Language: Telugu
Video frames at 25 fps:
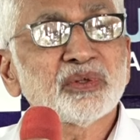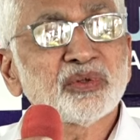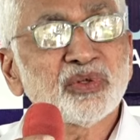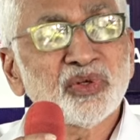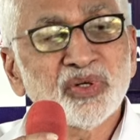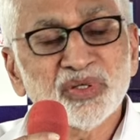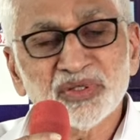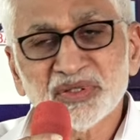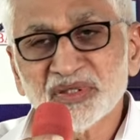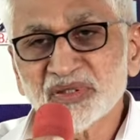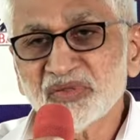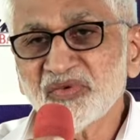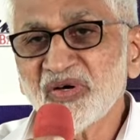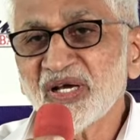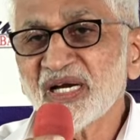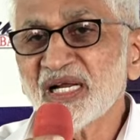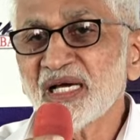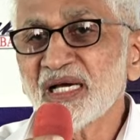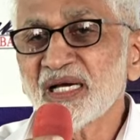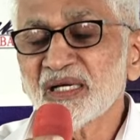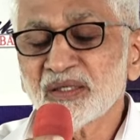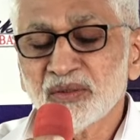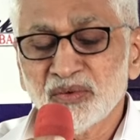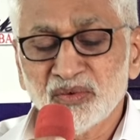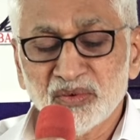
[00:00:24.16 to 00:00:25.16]
కోర్టు
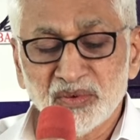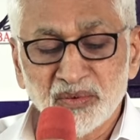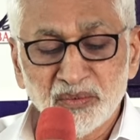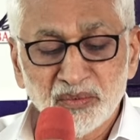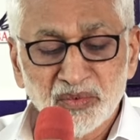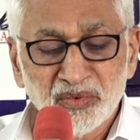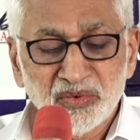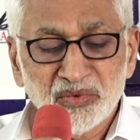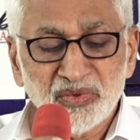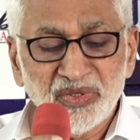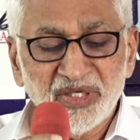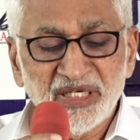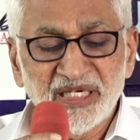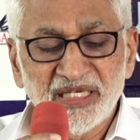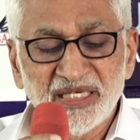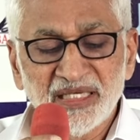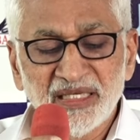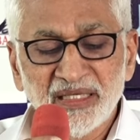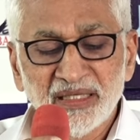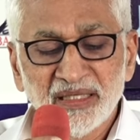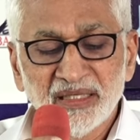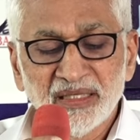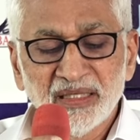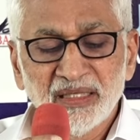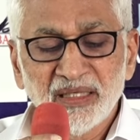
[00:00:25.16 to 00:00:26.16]
ద్వారా కొన్ని
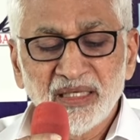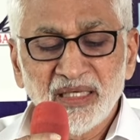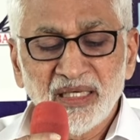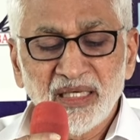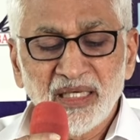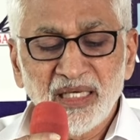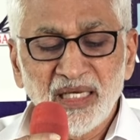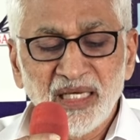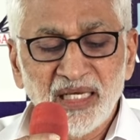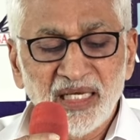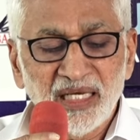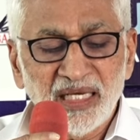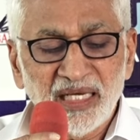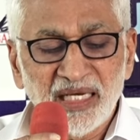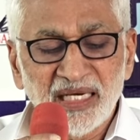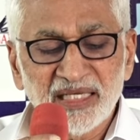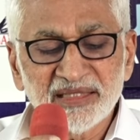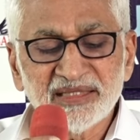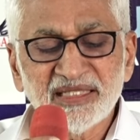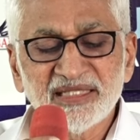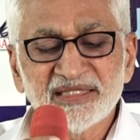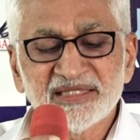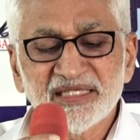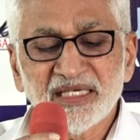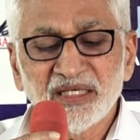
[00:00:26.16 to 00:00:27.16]
ఆ
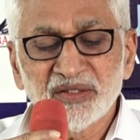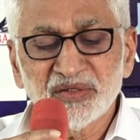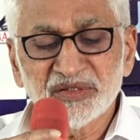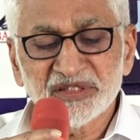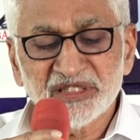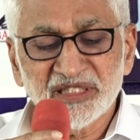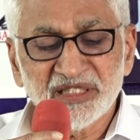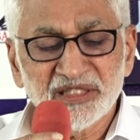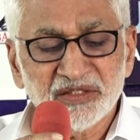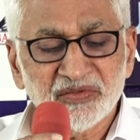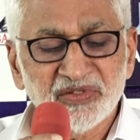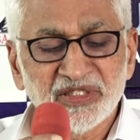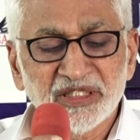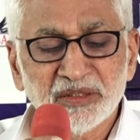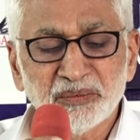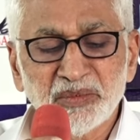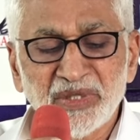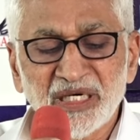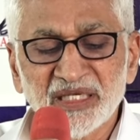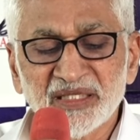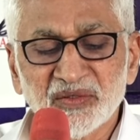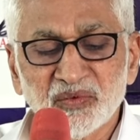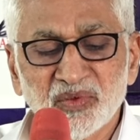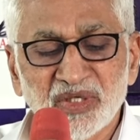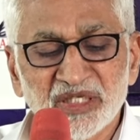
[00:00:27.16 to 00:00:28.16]
ఆదేశాలు వచ్చినటువంటి
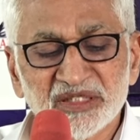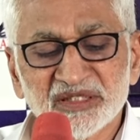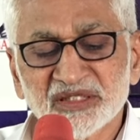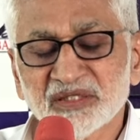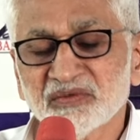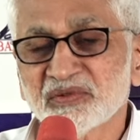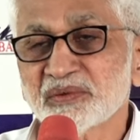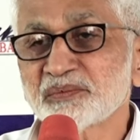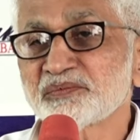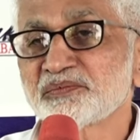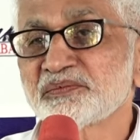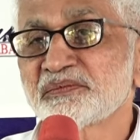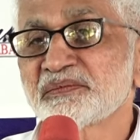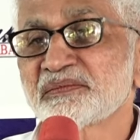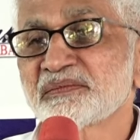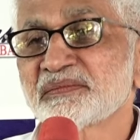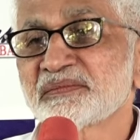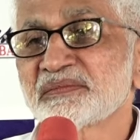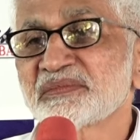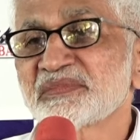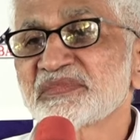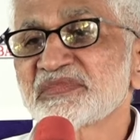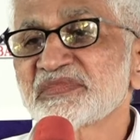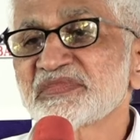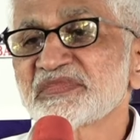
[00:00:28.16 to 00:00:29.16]
మాట వాస్తవం
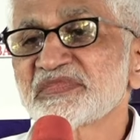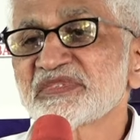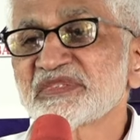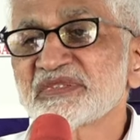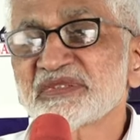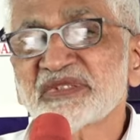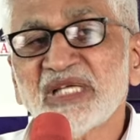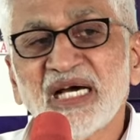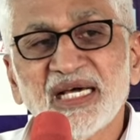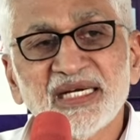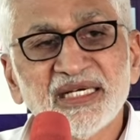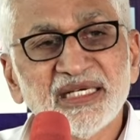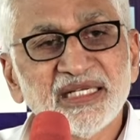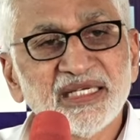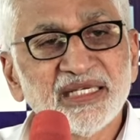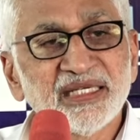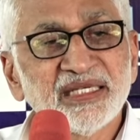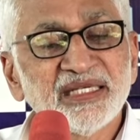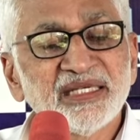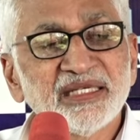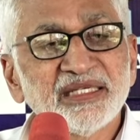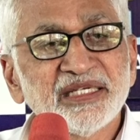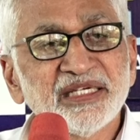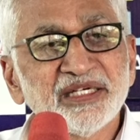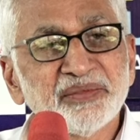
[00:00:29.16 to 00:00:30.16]
దాన్ని
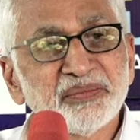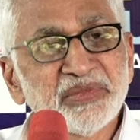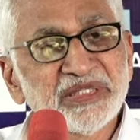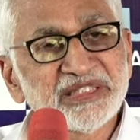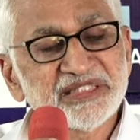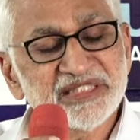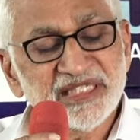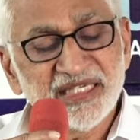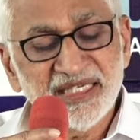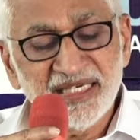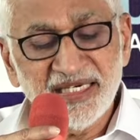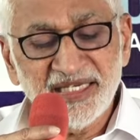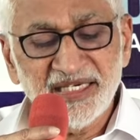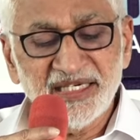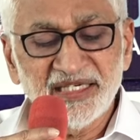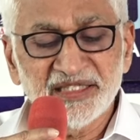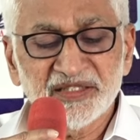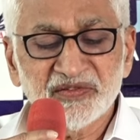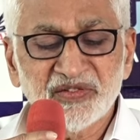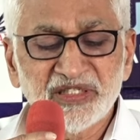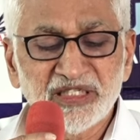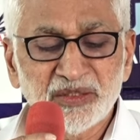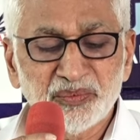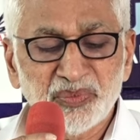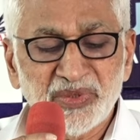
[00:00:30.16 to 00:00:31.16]
ఏమీ
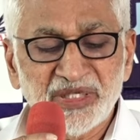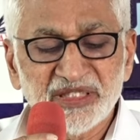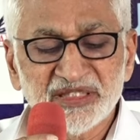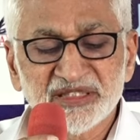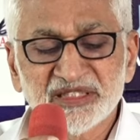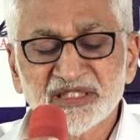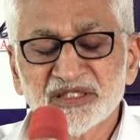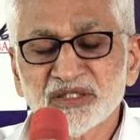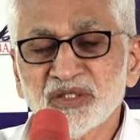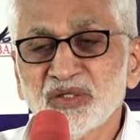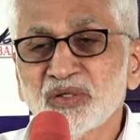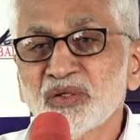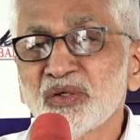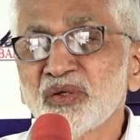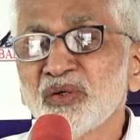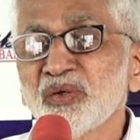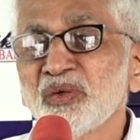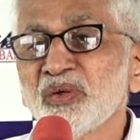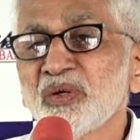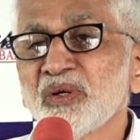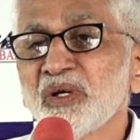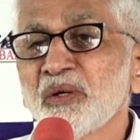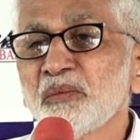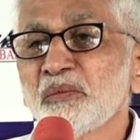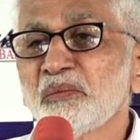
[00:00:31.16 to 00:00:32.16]
చేయలేనటువంటి పరిస్థితిలో
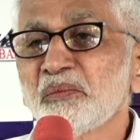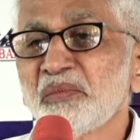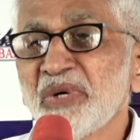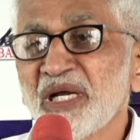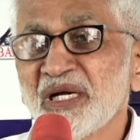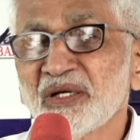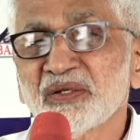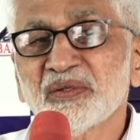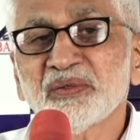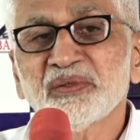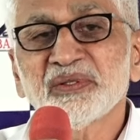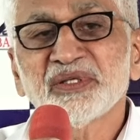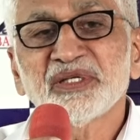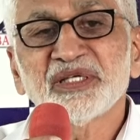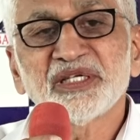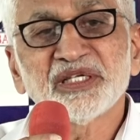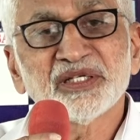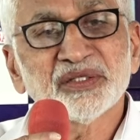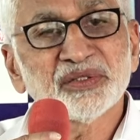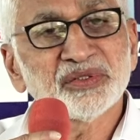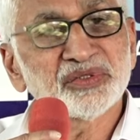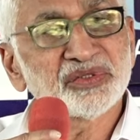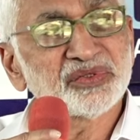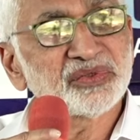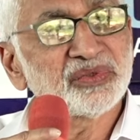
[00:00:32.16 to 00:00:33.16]
మనం
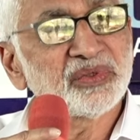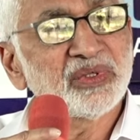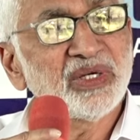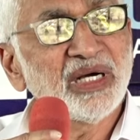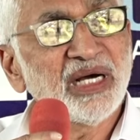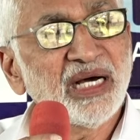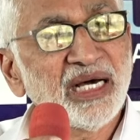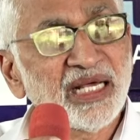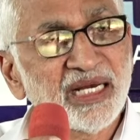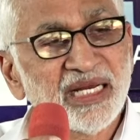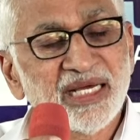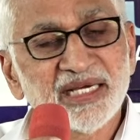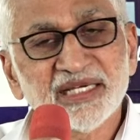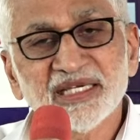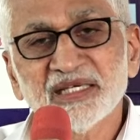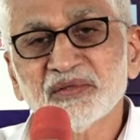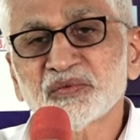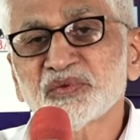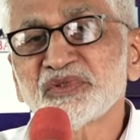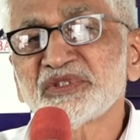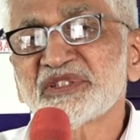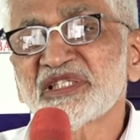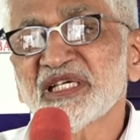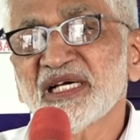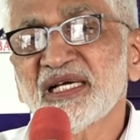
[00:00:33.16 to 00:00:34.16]
ఈరోజు అలాగే
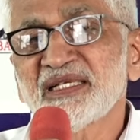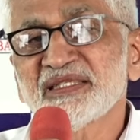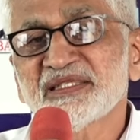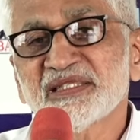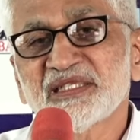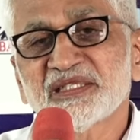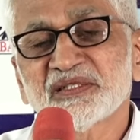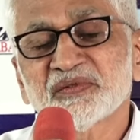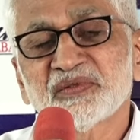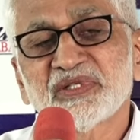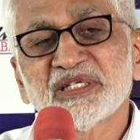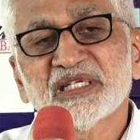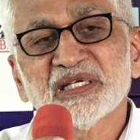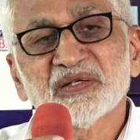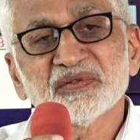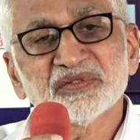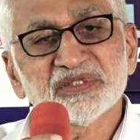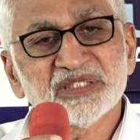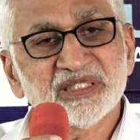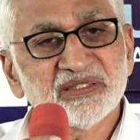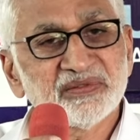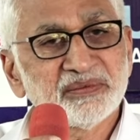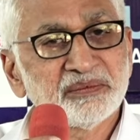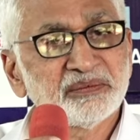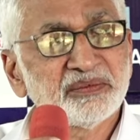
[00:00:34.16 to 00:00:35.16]
ఉంచేయాల్సినటువంటి
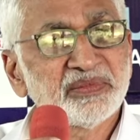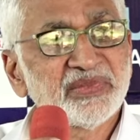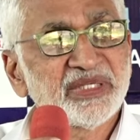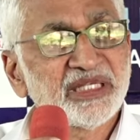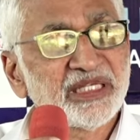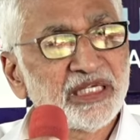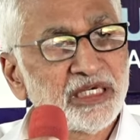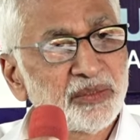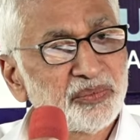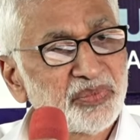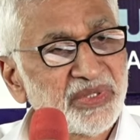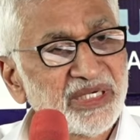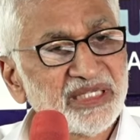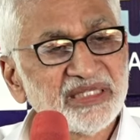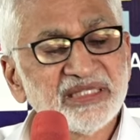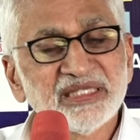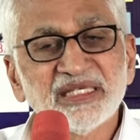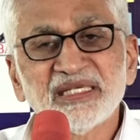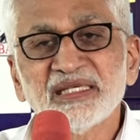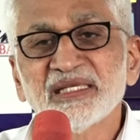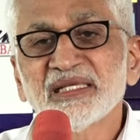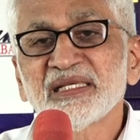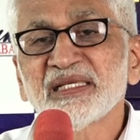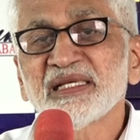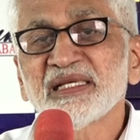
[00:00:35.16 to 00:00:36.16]
అవసరం ఏర్పడింది